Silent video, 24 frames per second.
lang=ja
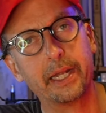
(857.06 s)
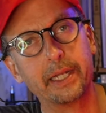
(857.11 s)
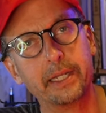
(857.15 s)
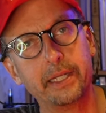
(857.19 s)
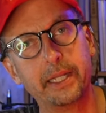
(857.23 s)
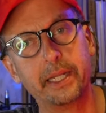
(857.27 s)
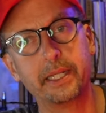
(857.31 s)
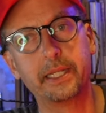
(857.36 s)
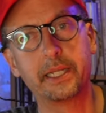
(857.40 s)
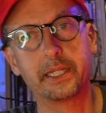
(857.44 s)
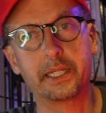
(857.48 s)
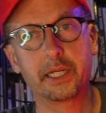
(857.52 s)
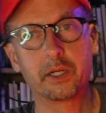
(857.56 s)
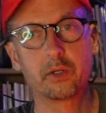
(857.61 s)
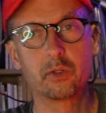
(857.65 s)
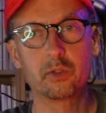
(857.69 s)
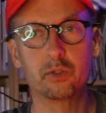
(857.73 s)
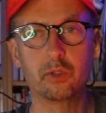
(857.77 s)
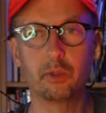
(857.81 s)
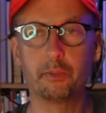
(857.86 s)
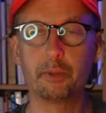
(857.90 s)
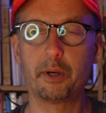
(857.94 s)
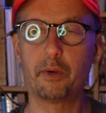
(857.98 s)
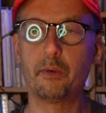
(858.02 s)
出てた
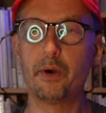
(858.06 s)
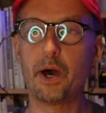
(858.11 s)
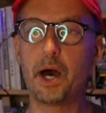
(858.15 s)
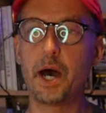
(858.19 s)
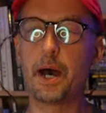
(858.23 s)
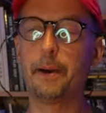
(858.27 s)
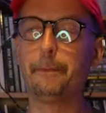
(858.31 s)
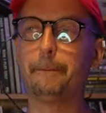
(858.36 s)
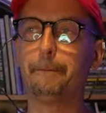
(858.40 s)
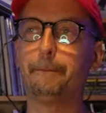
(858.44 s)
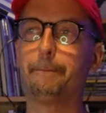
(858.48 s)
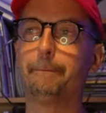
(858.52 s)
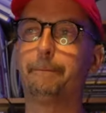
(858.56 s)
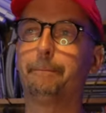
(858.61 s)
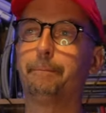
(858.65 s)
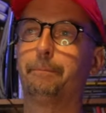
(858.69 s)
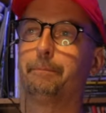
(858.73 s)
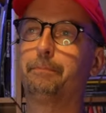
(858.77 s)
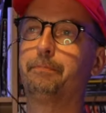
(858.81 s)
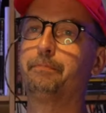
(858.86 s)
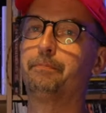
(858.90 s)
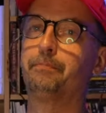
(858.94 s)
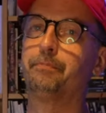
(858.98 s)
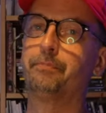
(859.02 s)
言葉は
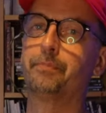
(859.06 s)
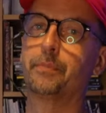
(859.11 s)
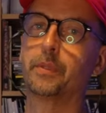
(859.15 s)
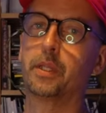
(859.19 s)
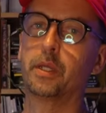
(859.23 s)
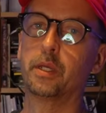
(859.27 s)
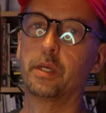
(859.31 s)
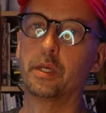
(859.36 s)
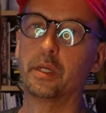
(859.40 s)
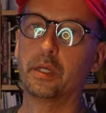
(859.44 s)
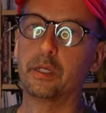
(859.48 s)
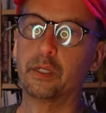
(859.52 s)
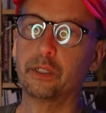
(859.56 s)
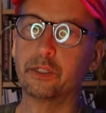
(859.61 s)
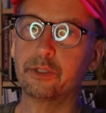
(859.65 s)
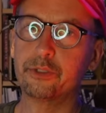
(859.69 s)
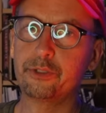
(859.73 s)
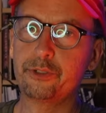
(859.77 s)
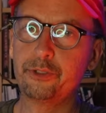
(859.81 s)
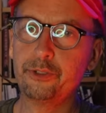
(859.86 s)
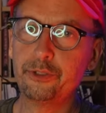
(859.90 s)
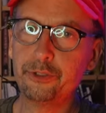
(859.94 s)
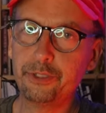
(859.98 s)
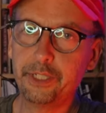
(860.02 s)

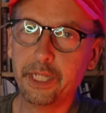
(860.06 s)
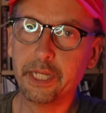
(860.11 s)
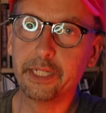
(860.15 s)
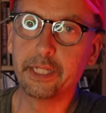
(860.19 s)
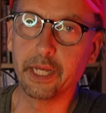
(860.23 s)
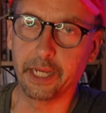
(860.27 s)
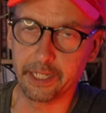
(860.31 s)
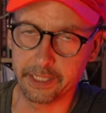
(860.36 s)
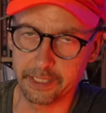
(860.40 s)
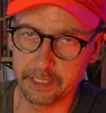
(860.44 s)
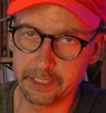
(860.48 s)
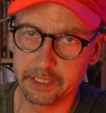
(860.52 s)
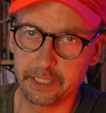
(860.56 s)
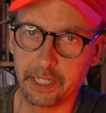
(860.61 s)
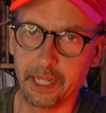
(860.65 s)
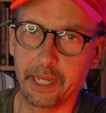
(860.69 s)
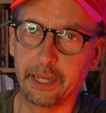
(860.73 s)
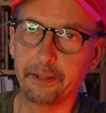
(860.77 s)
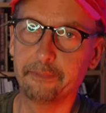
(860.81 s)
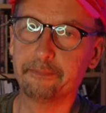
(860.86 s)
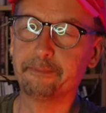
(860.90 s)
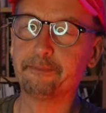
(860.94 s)
クーデターですね